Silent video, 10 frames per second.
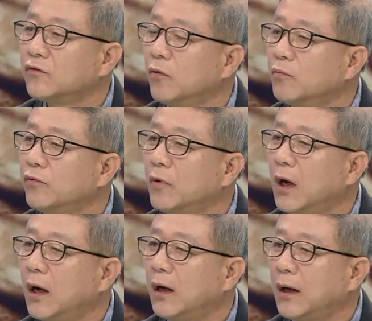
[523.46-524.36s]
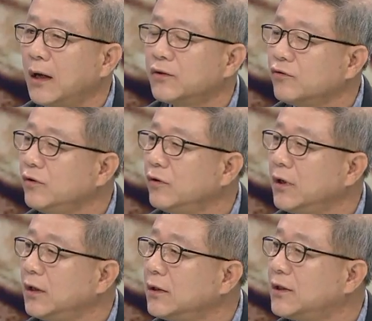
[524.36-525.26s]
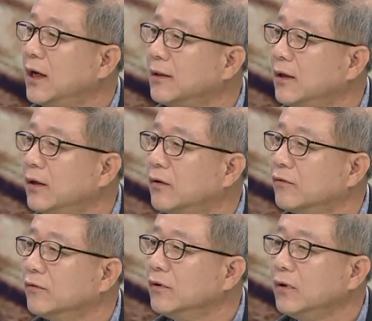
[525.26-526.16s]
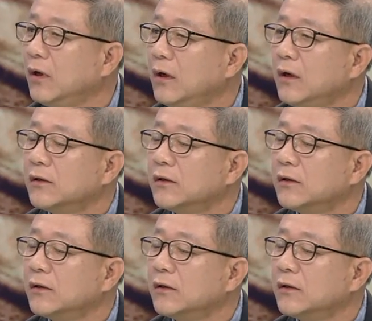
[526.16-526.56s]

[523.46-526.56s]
정부가 할 수 있는 게 이제 제한되어 있거든요. 네.